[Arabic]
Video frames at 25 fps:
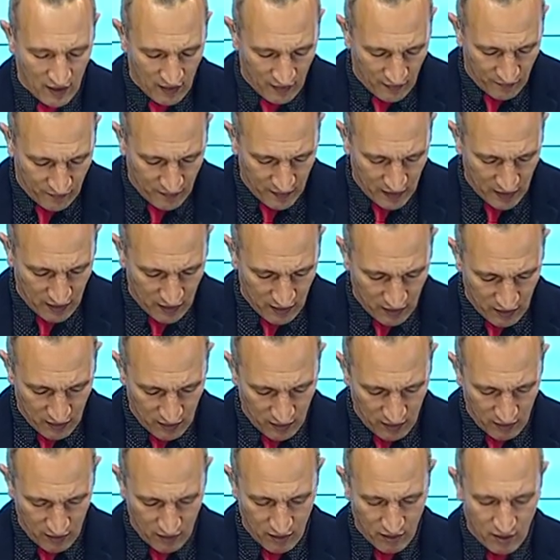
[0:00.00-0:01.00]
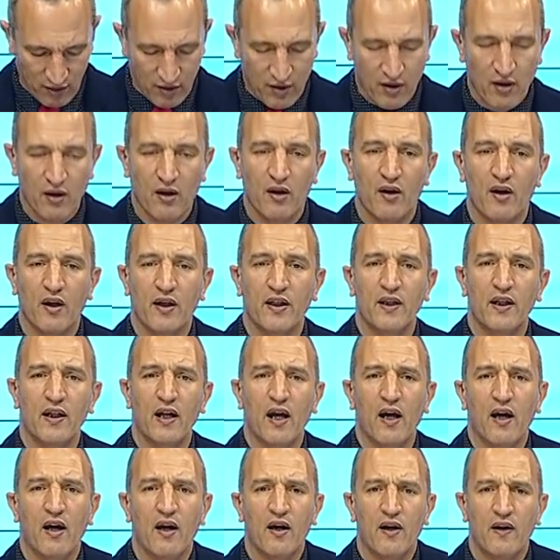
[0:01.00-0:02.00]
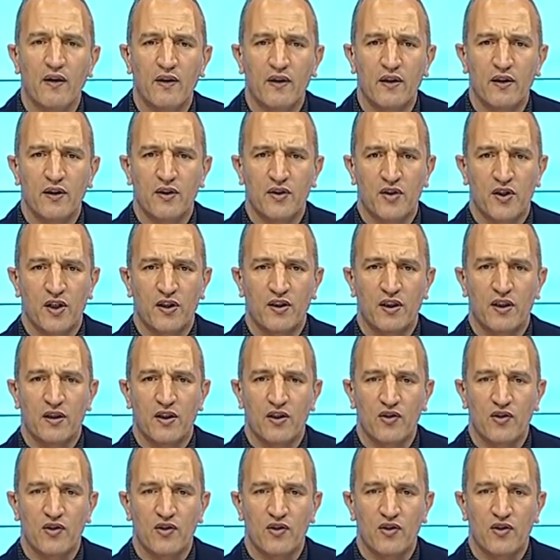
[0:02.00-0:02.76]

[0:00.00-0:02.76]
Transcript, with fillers: في آه، قراءه لجديد